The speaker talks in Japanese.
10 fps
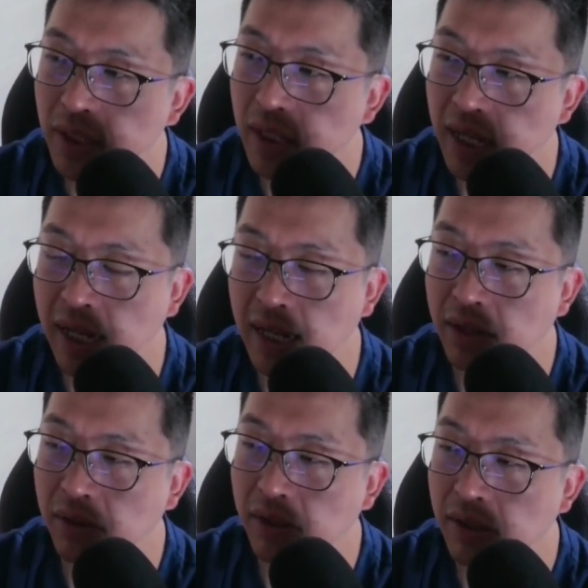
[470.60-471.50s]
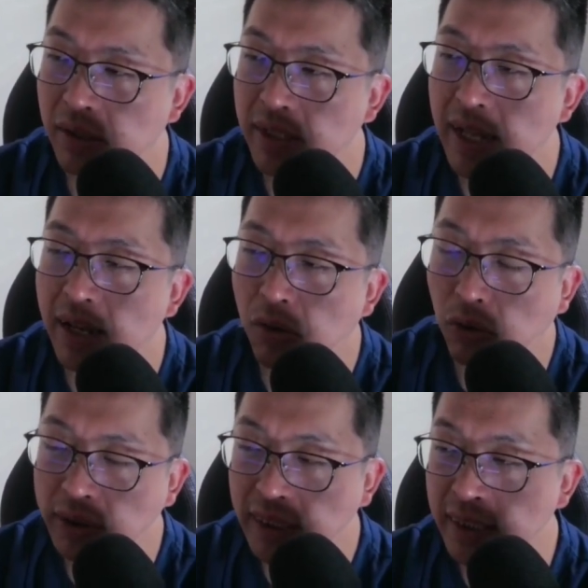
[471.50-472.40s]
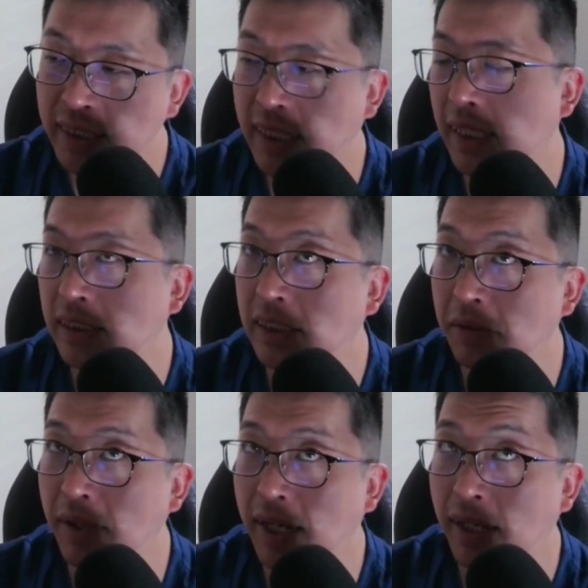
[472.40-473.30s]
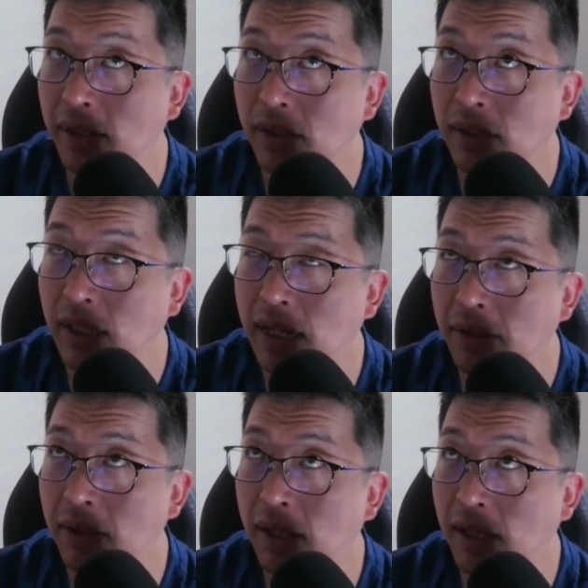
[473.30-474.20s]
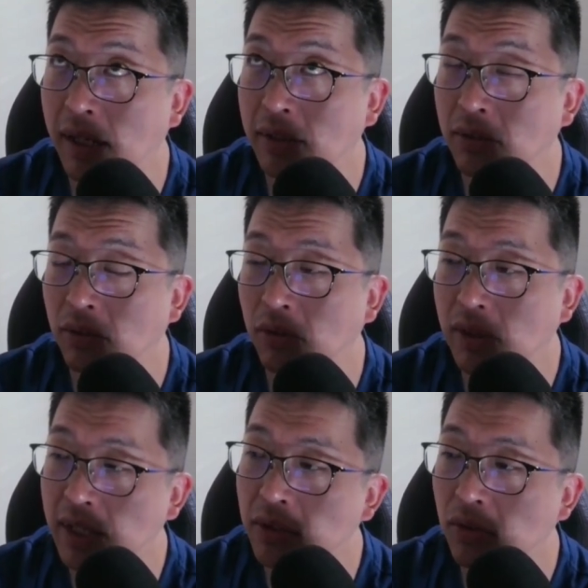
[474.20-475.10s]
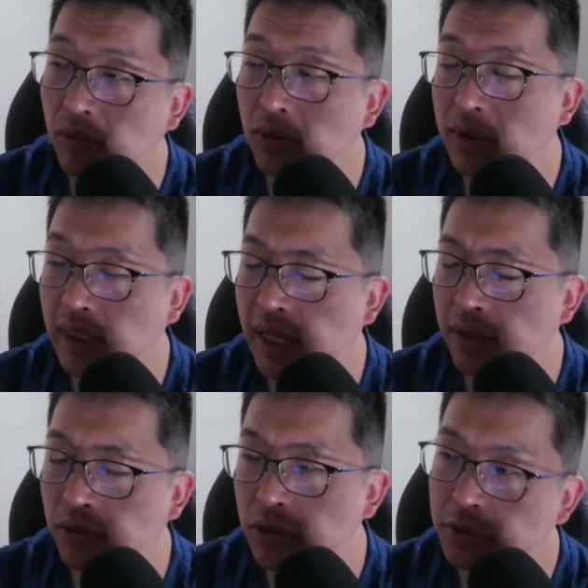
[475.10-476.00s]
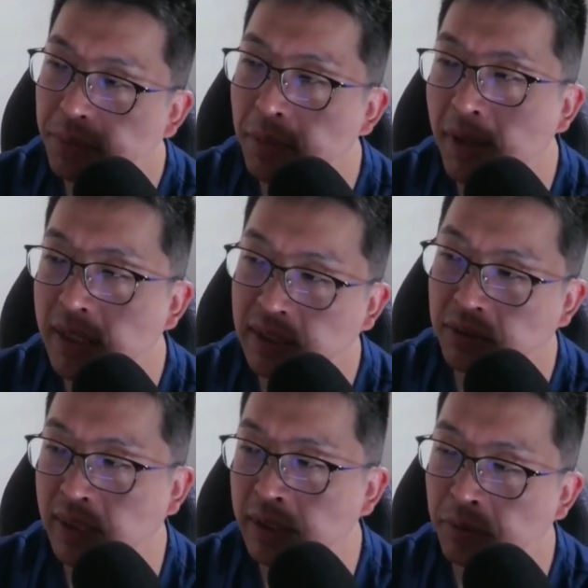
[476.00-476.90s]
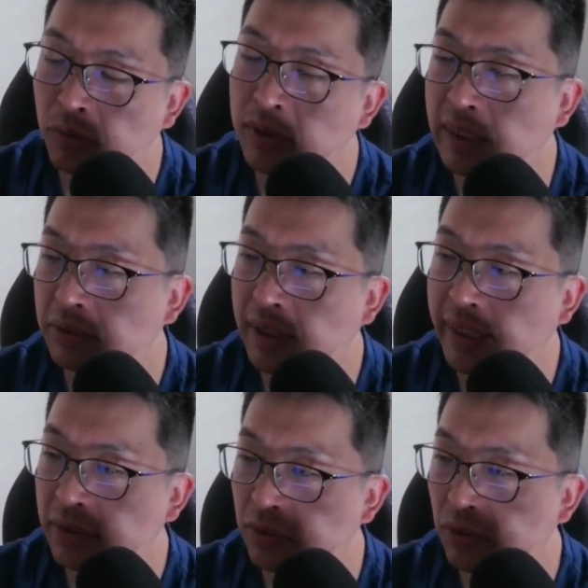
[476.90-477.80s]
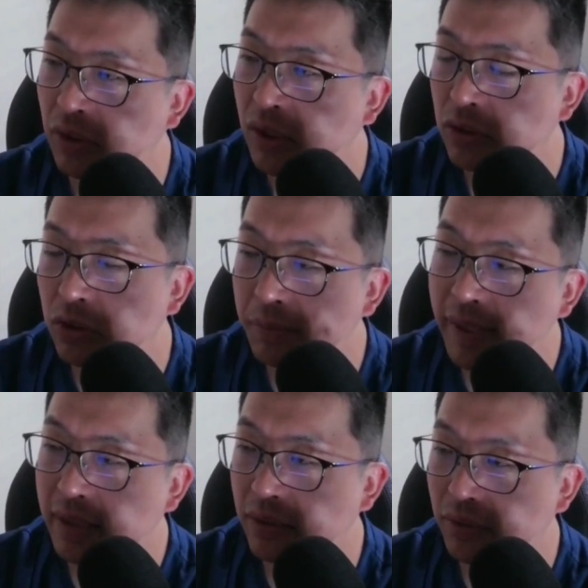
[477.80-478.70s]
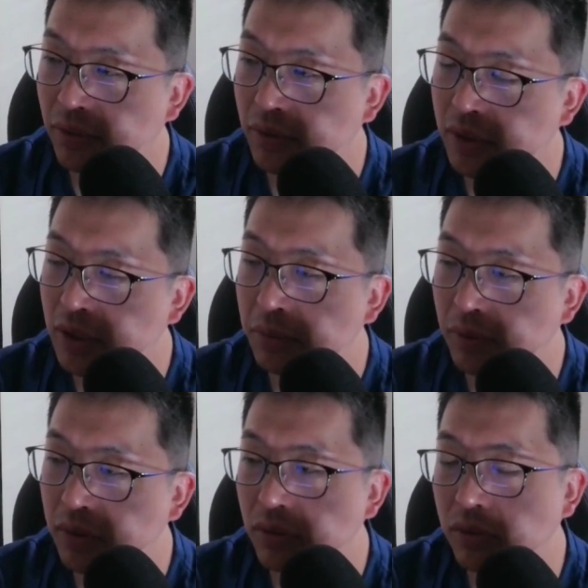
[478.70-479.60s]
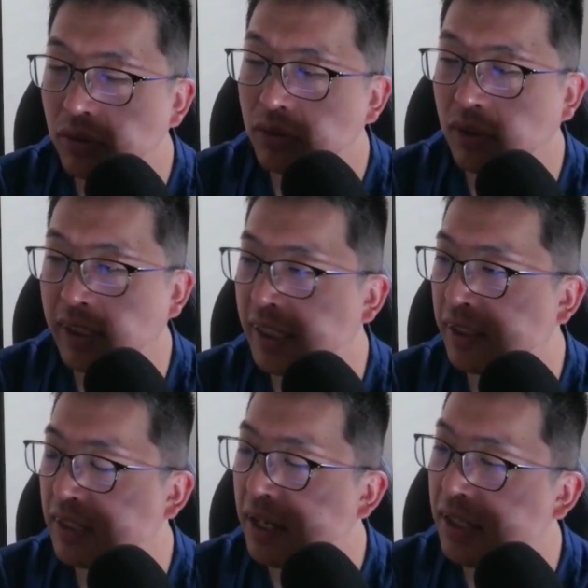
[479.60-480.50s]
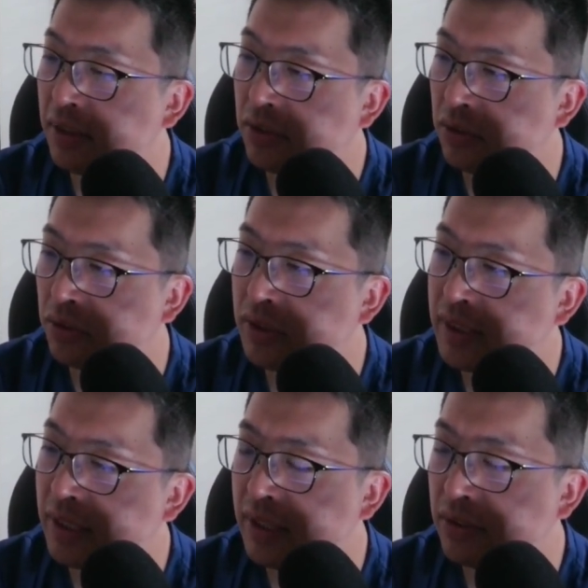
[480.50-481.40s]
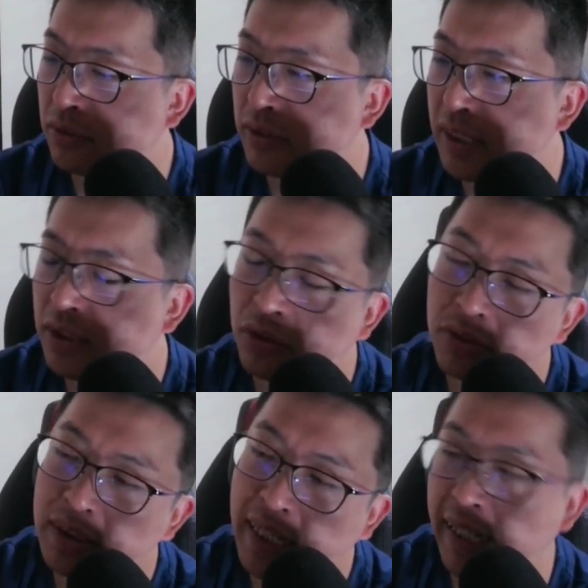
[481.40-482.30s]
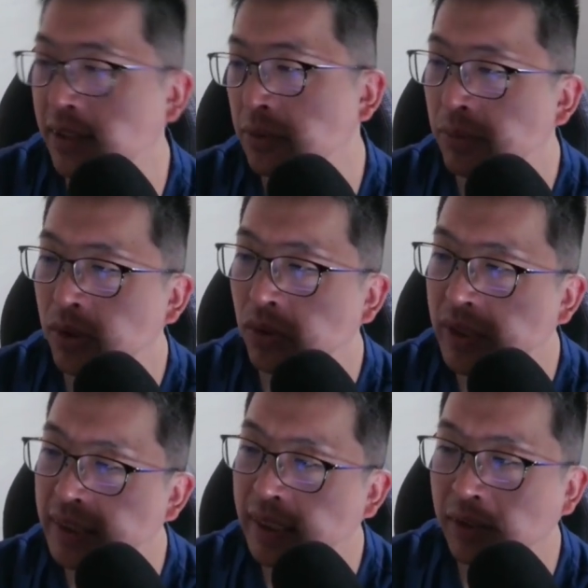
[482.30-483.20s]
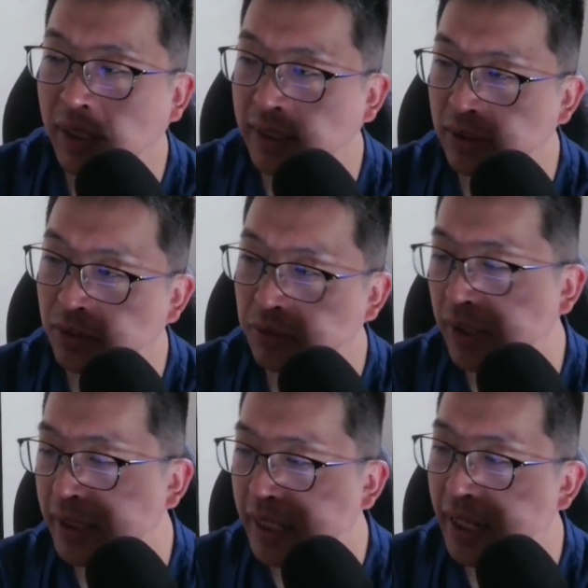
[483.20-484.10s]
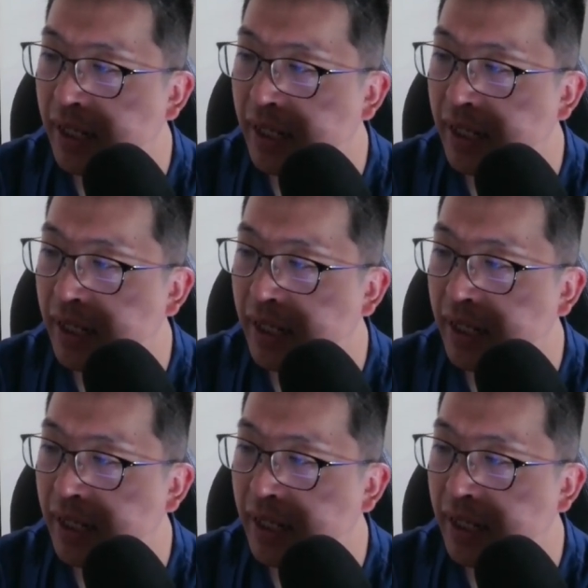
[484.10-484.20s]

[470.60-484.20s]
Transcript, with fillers: えー、で、おせちに関しては、あと他の大手あのスーパーマーケットさんでも大手とかだと、そこまでその地元のところとかじゃなくて、やはりその大手さんで組んでり、独自開発のものを出したりとかっていうことなんで、